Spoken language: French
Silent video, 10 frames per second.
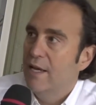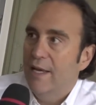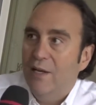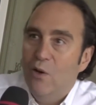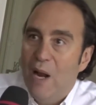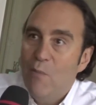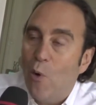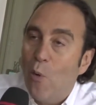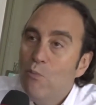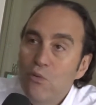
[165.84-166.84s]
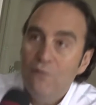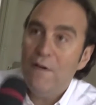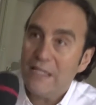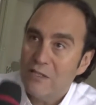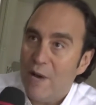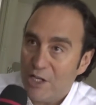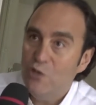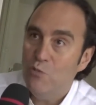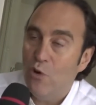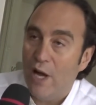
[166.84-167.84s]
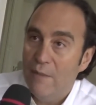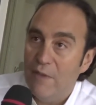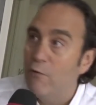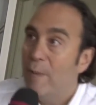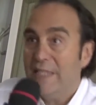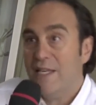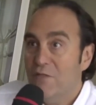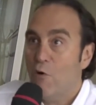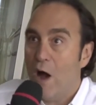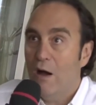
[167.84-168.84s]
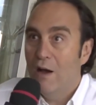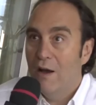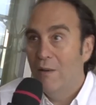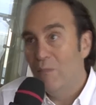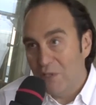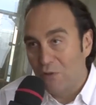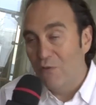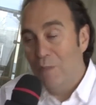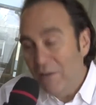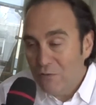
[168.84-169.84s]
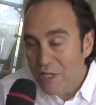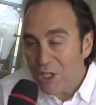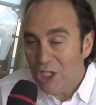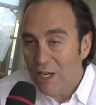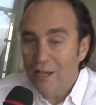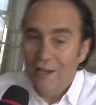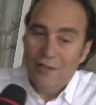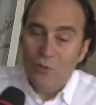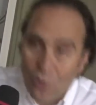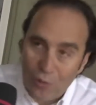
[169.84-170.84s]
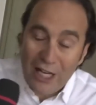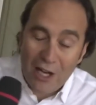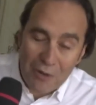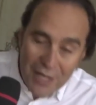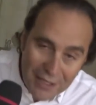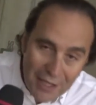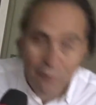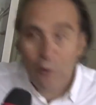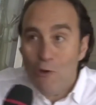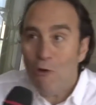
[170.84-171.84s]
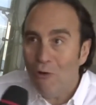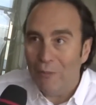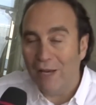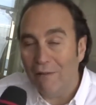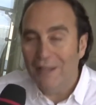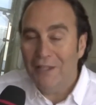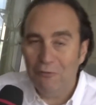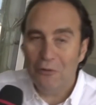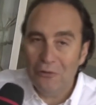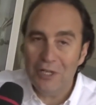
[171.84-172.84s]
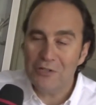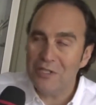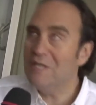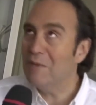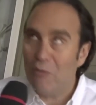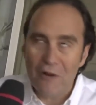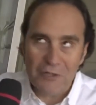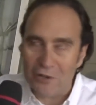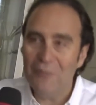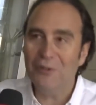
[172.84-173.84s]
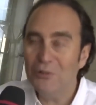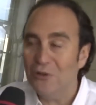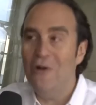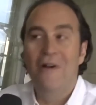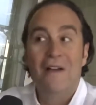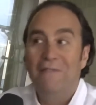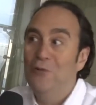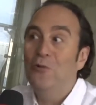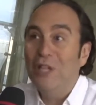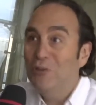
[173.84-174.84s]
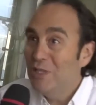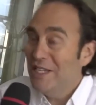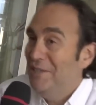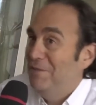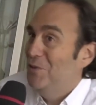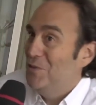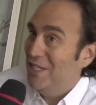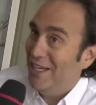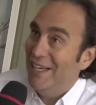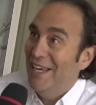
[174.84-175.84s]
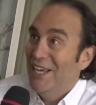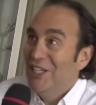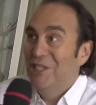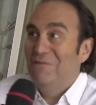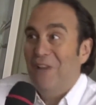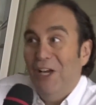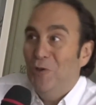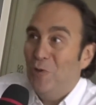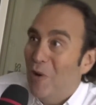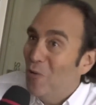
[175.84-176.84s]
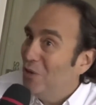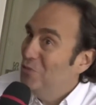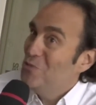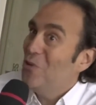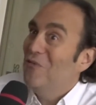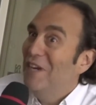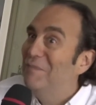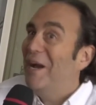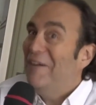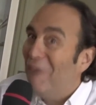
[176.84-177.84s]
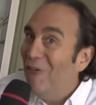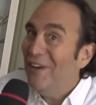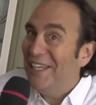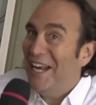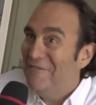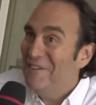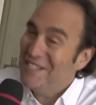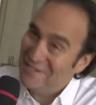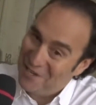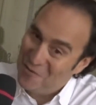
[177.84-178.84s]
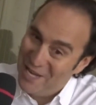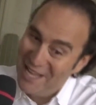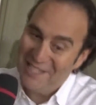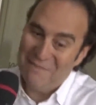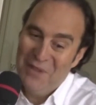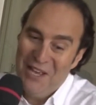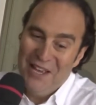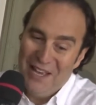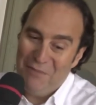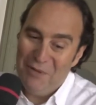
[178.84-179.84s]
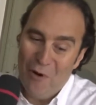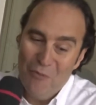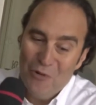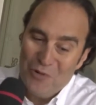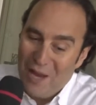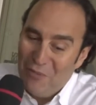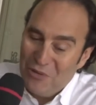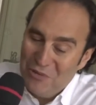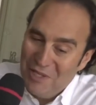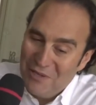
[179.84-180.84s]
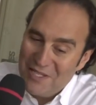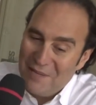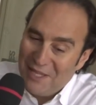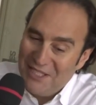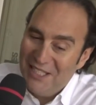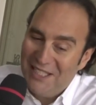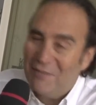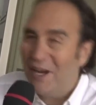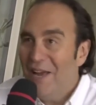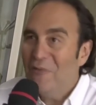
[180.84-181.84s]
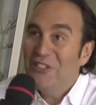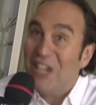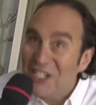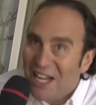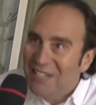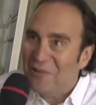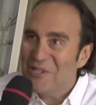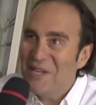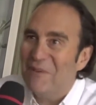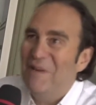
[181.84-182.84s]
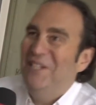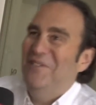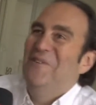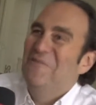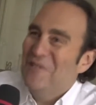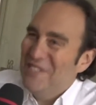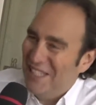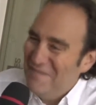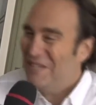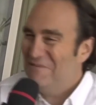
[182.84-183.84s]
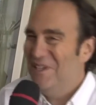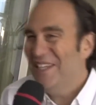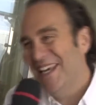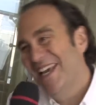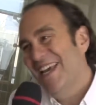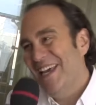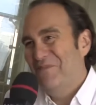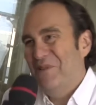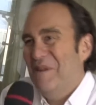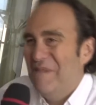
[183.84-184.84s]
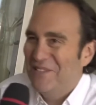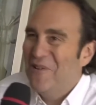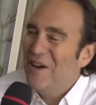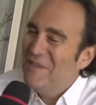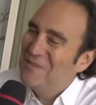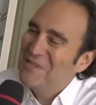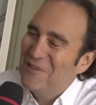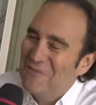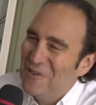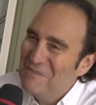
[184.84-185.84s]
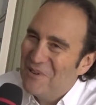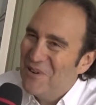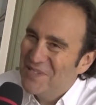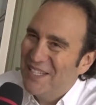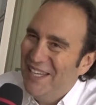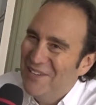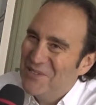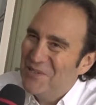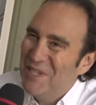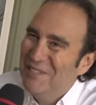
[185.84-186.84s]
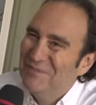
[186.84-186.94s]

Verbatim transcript: Et globalement, on bouleverse le marché du Blu-ray, mais il faut pas que ça se voie parce qu'on ne veut pas que vous sachiez. Donc on les commande avec des faux noms. Mais quand on a des faux noms, les gens se disent mais pourquoi vous en commandez autant Donc on a toutes les difficultés qui fait que bah, on croit toujours qu'on va être prêt avant et qu'à la fin ça devient complexe. Et puis bah, au bout on a un produit euh, sympathique qui est prêt, on le cache à l'étranger pour pas qu'il y en ait en France et qu'il n'y ait pas de fuite. Et puis bah, maintenant on ramène tout ça en France pour le lancer aujourd'hui.